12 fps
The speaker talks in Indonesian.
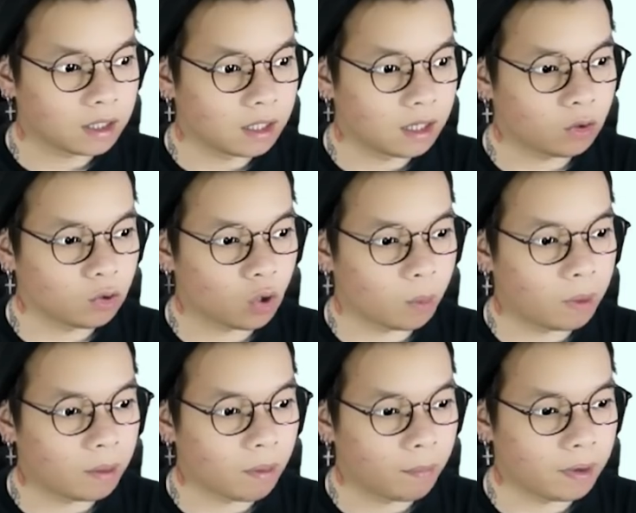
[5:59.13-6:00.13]
Ini
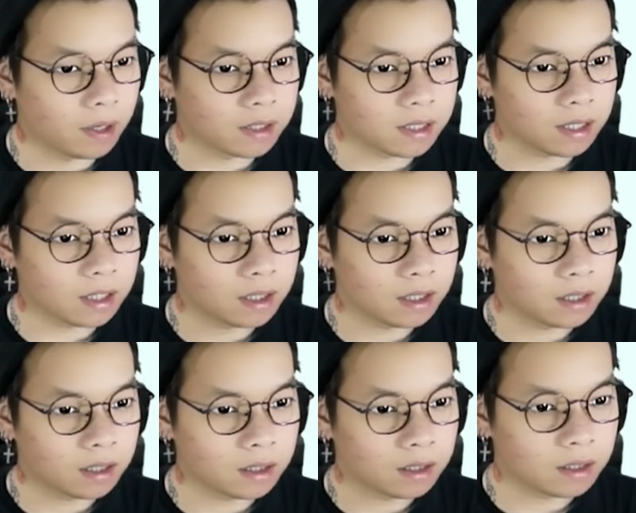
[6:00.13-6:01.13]
7,5B guys ya.
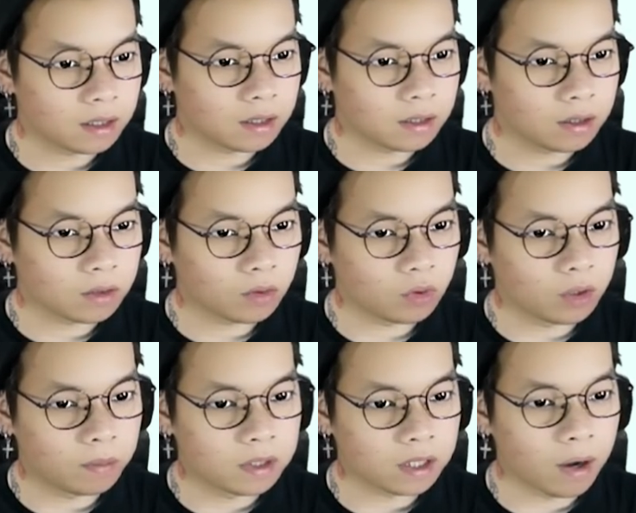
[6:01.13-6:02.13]
Udah
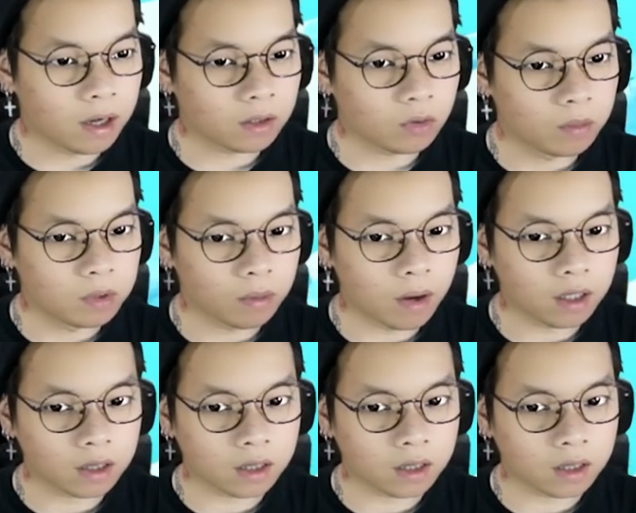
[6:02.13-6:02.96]
bisa banget, udah bisa banget.